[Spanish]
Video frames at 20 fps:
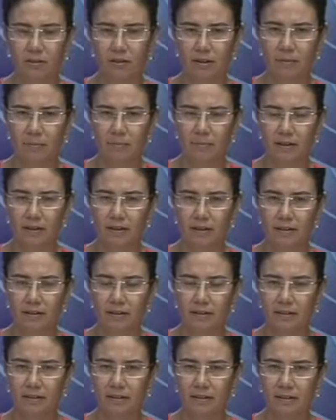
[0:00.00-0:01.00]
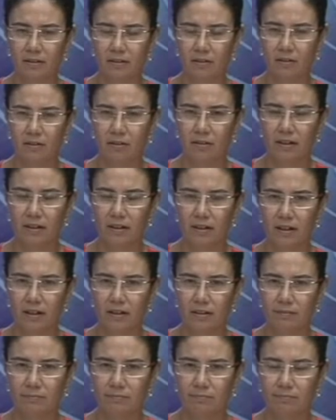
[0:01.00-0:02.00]
también que este sábado
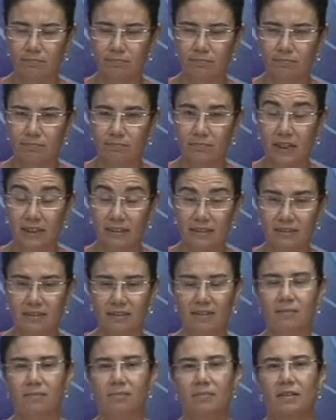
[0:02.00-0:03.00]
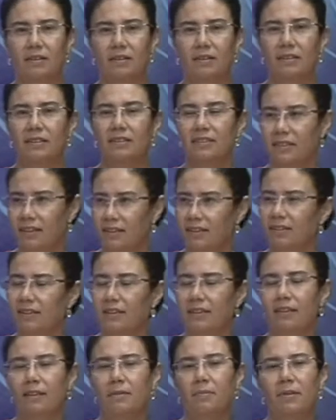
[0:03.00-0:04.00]
día 15, mm, 15 de
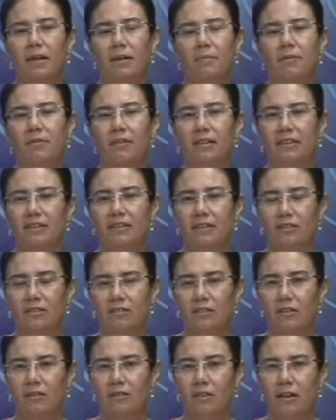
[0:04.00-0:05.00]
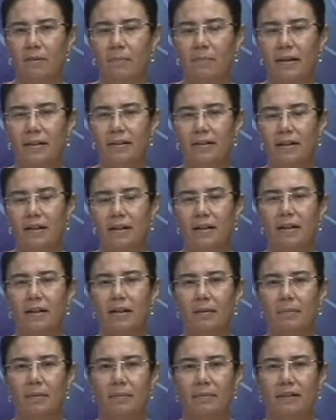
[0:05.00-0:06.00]
septiembre, hay movilización en toda España, en
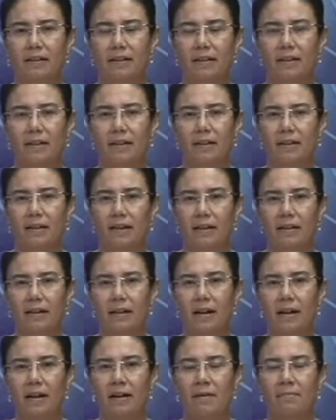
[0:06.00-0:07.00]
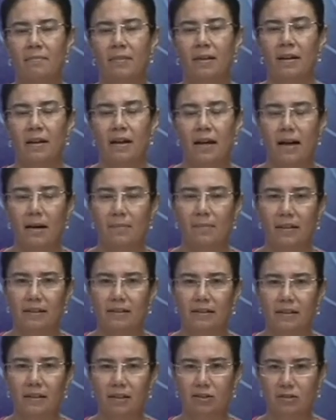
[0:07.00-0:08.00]
las formas de Gran Canaria, a
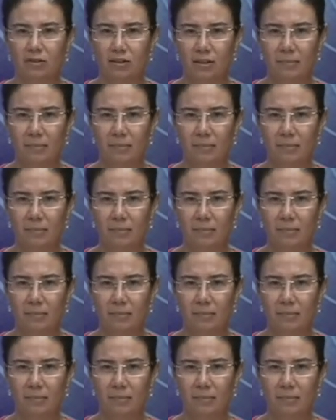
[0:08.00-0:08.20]
partir de las once y